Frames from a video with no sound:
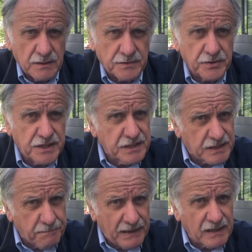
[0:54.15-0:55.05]
ce qui
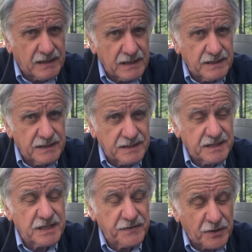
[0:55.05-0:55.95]
n'était pas le cas des
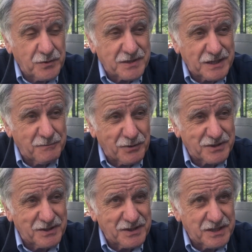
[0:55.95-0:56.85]

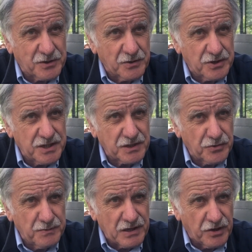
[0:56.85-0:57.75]
16,5% des écologistes en
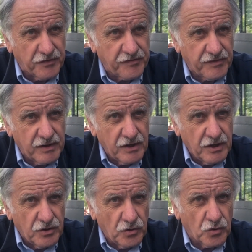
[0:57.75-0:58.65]
2009.
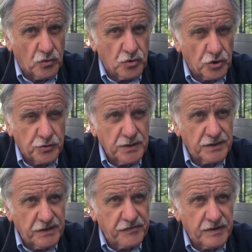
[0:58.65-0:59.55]
Donc aujourd'hui,
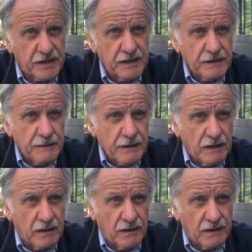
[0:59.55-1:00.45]
en effet,
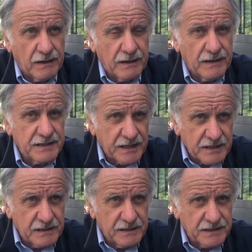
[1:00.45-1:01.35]
euh,
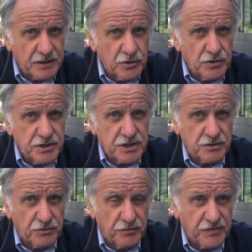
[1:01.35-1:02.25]
les,
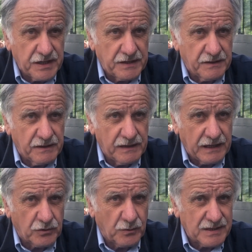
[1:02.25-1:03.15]
écologistes deviennent euh,
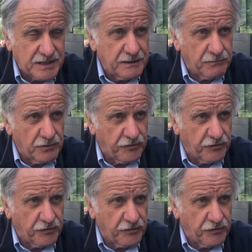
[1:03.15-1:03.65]
la troisième